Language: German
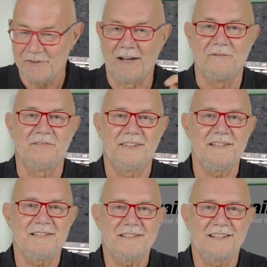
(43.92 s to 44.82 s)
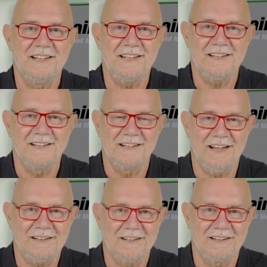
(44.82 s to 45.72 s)
Ja, dieses Klick,
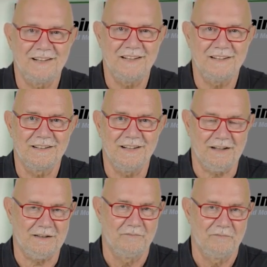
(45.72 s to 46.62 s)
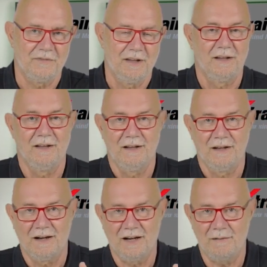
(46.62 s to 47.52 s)
Klack, Klick, Klack.
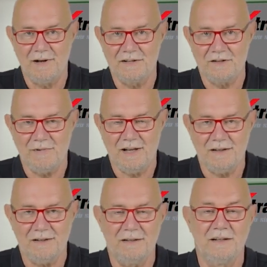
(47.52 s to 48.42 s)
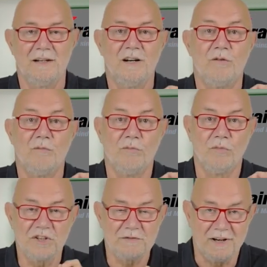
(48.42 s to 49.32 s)
Kann man so machen,
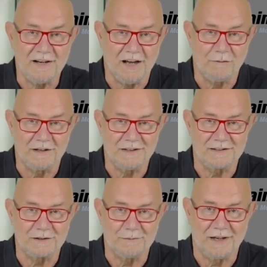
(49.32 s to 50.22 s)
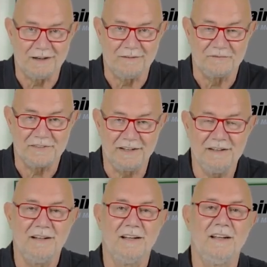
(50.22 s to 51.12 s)
muss man aber nicht so machen.
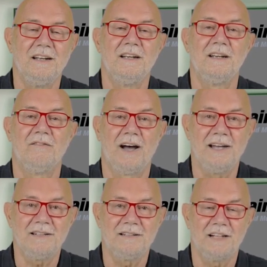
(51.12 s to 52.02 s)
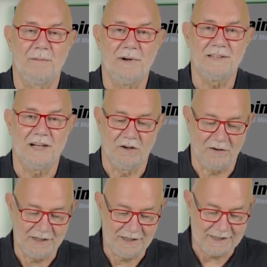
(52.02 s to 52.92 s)
Denn Weichen kann man ja
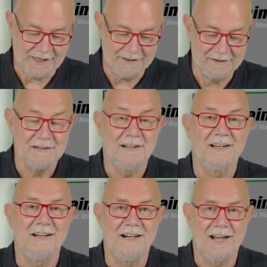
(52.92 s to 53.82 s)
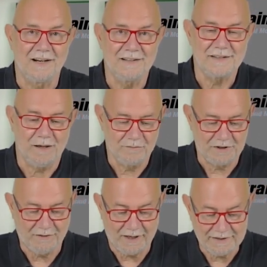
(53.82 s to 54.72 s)
auch elegant, langsam,
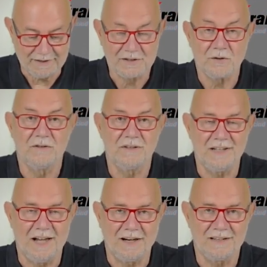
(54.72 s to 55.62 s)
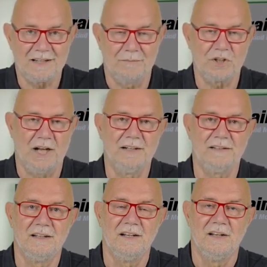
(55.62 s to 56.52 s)
die Weichzungen langsam
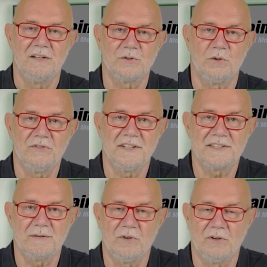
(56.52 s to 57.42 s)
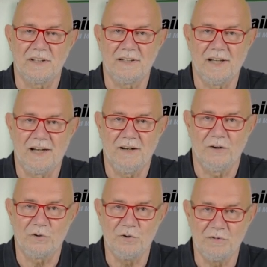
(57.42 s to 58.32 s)
schalten, so wie es im Original
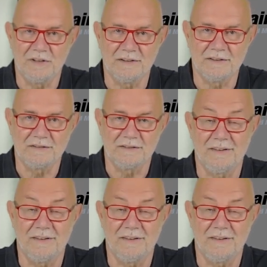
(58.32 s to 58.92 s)
auch üblich ist.